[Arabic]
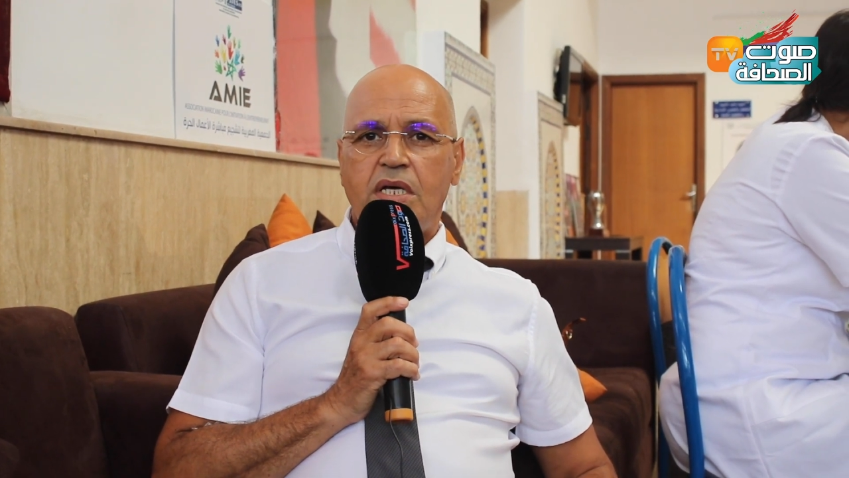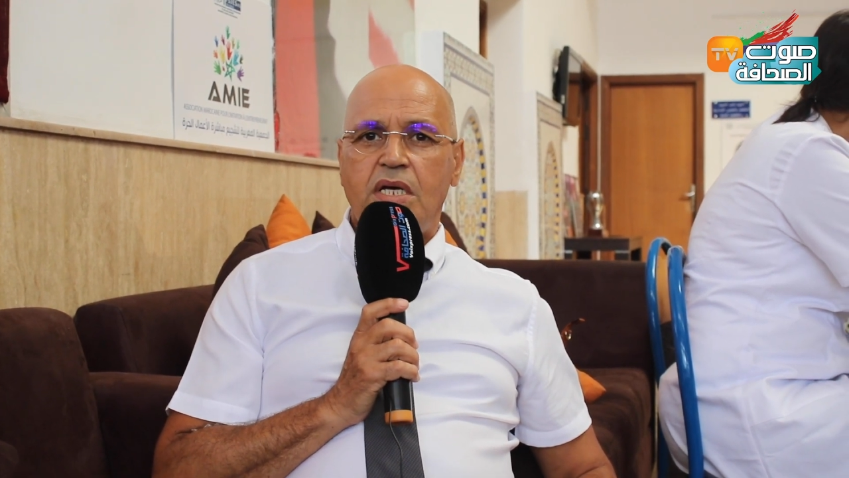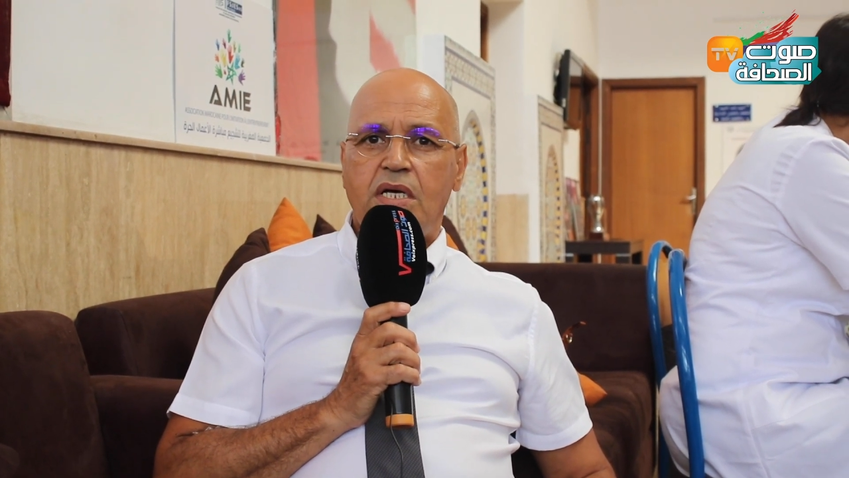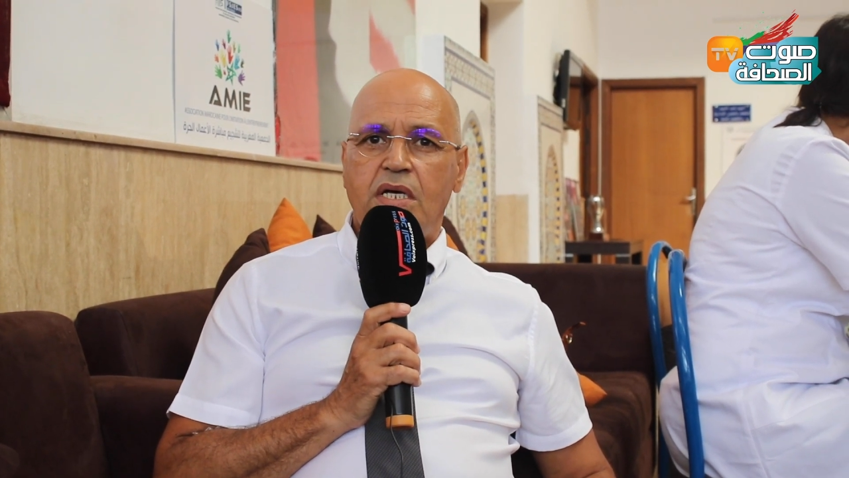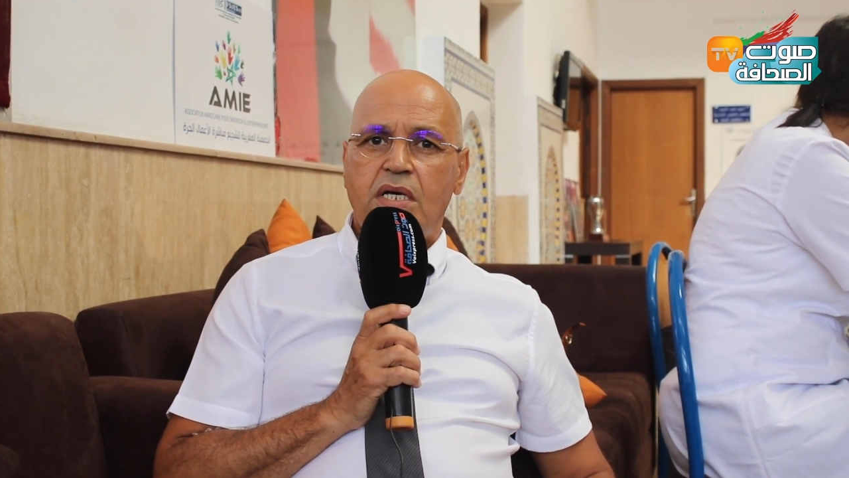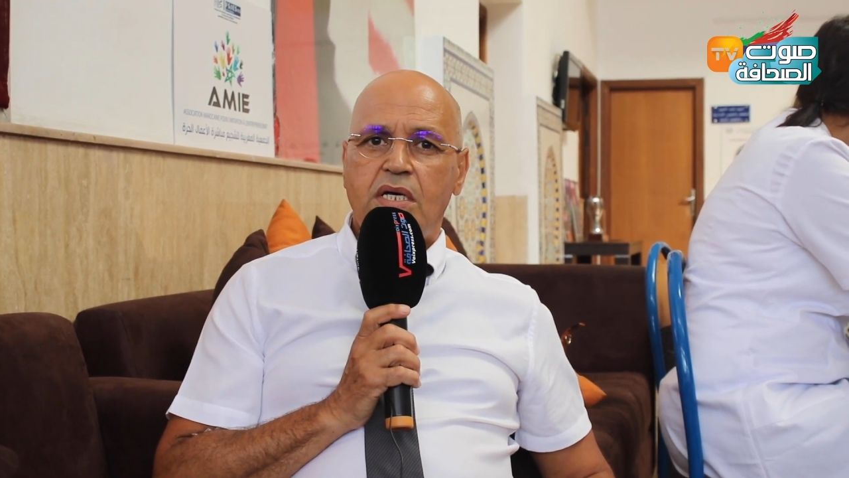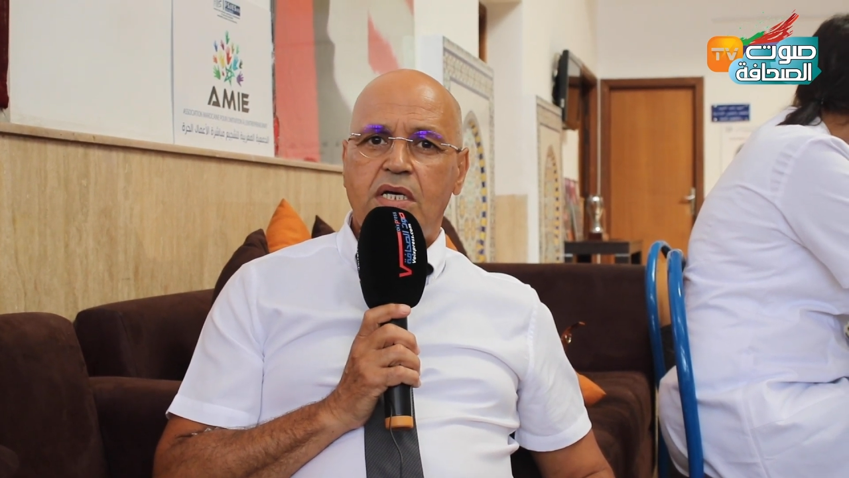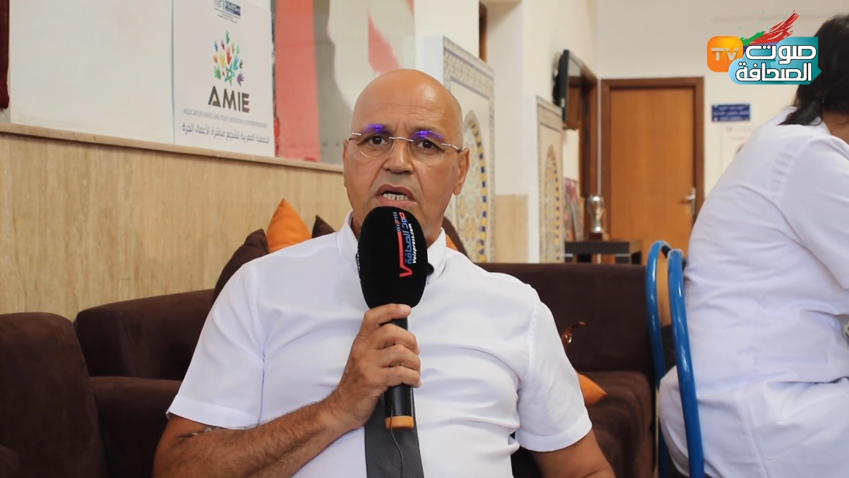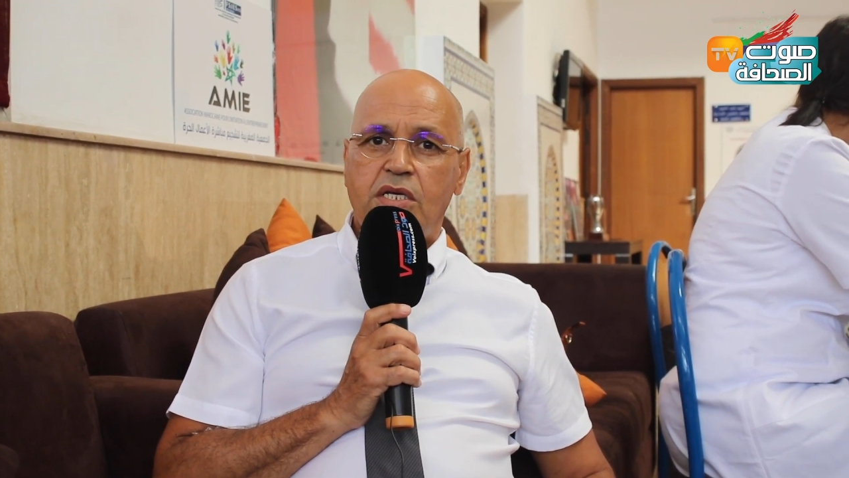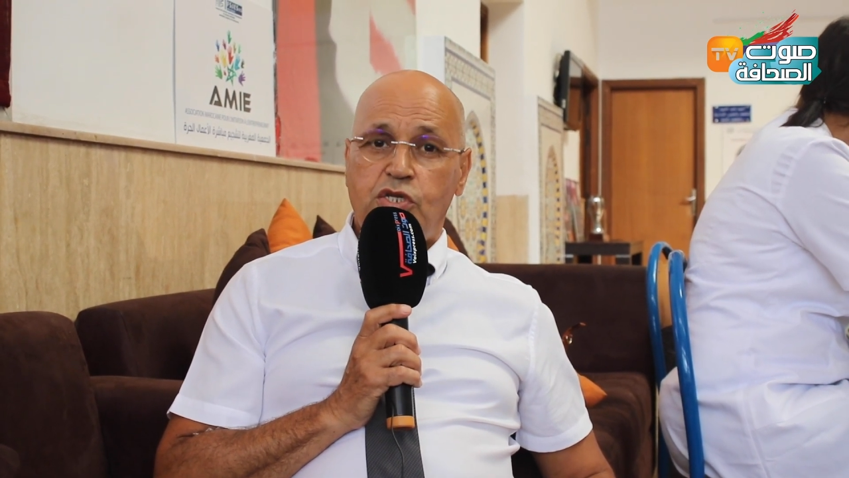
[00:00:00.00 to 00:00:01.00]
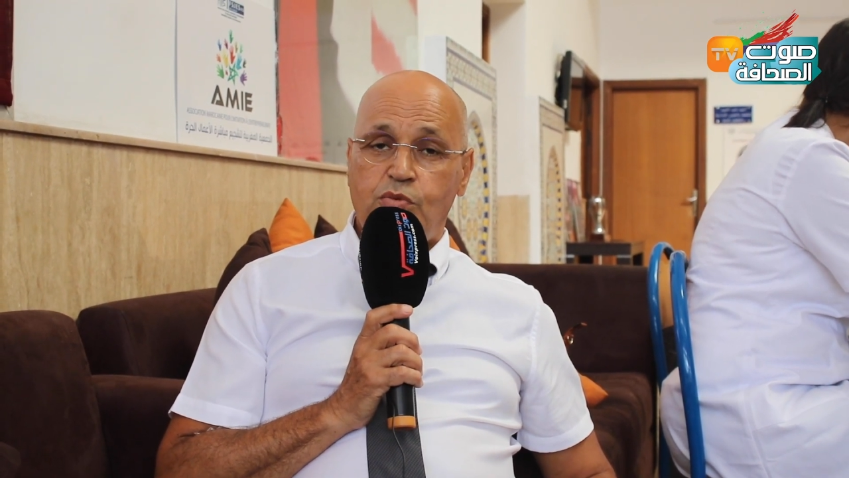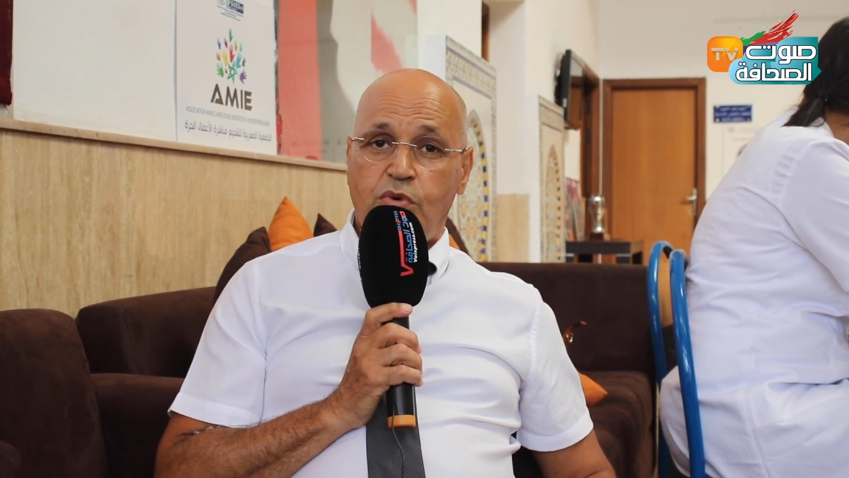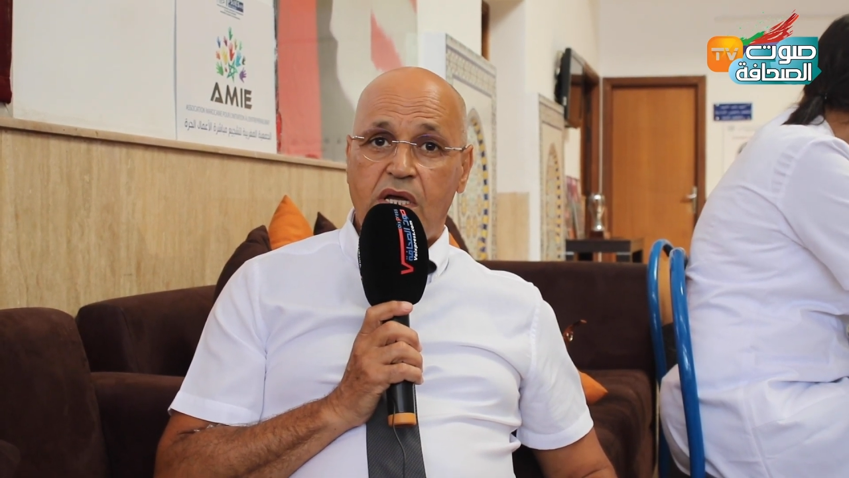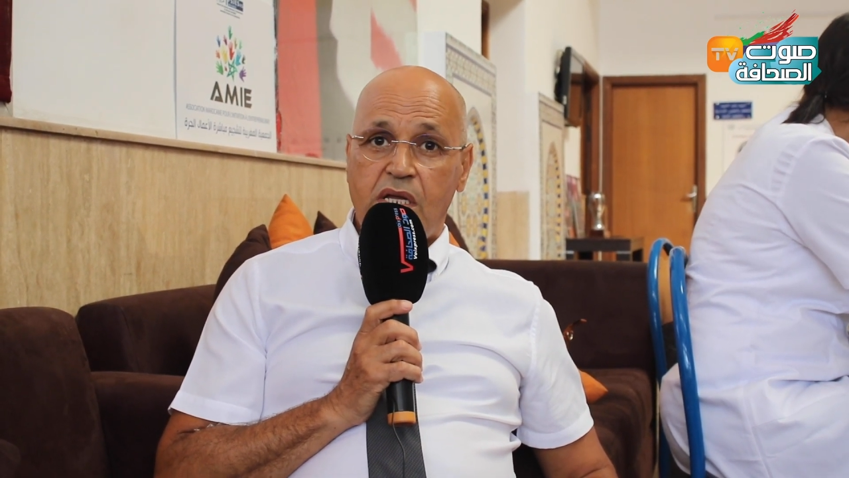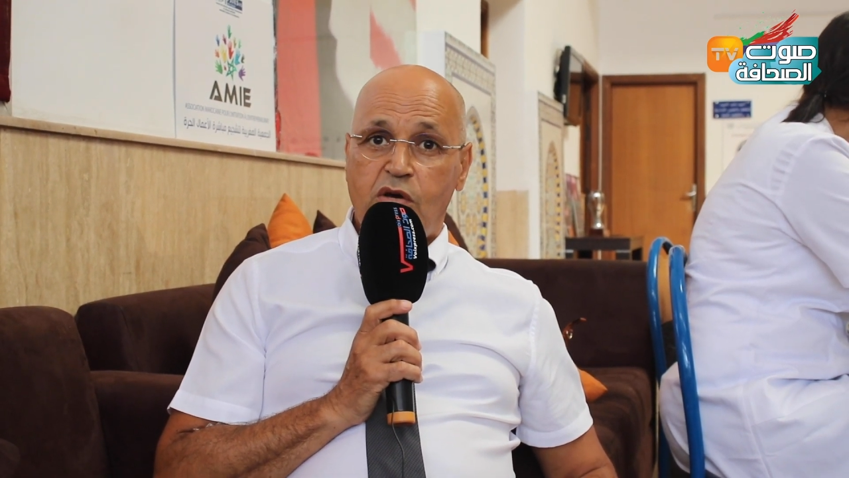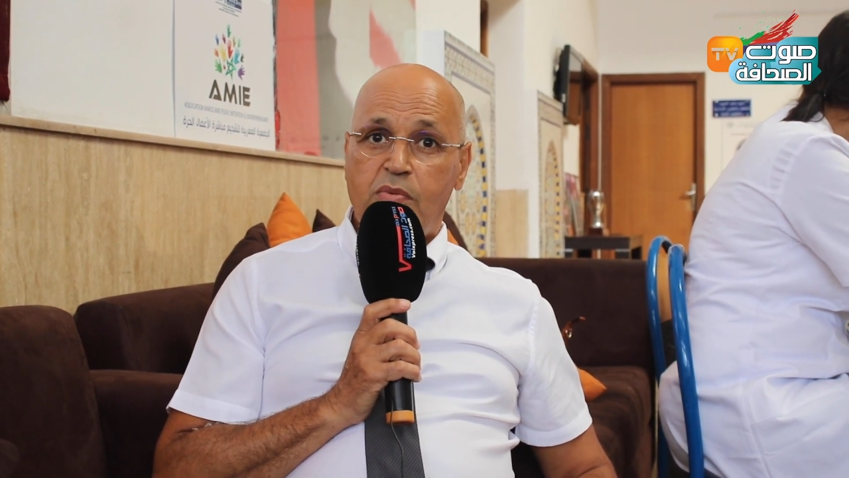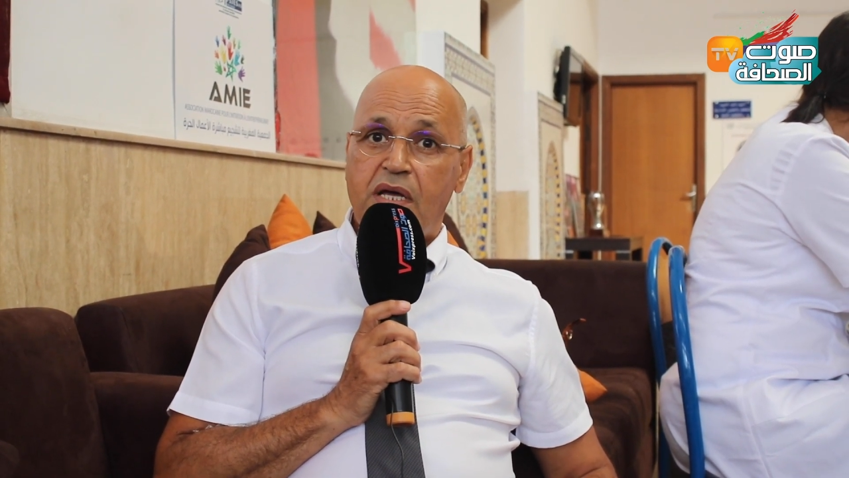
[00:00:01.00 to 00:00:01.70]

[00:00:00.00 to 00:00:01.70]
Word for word: آه، يجب عليهم